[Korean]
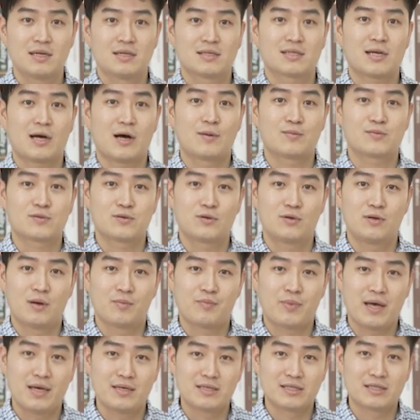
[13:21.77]
사업주 훈련
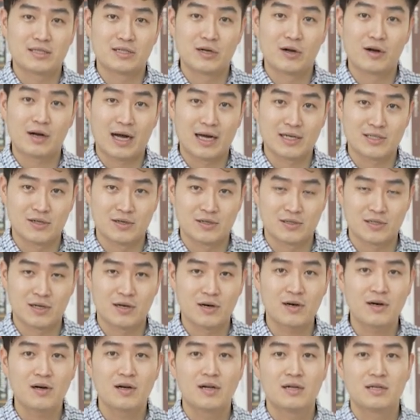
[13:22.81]
페이지
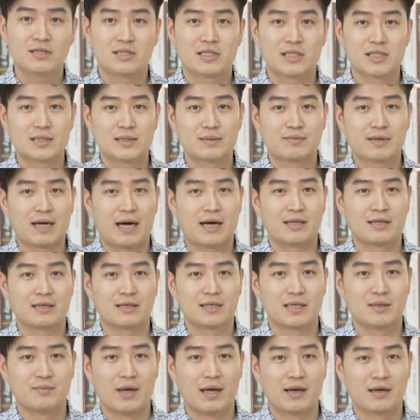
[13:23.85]
들어가셔서 지급 가능
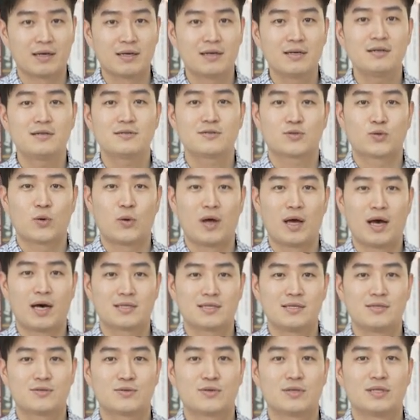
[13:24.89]
금액을
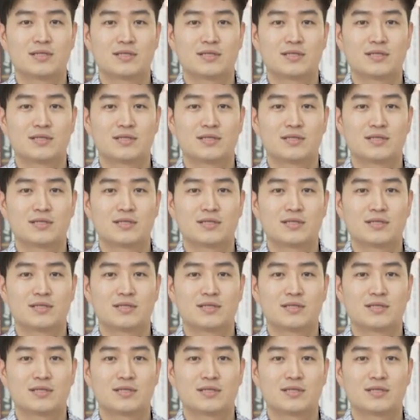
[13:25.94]
조회하실 수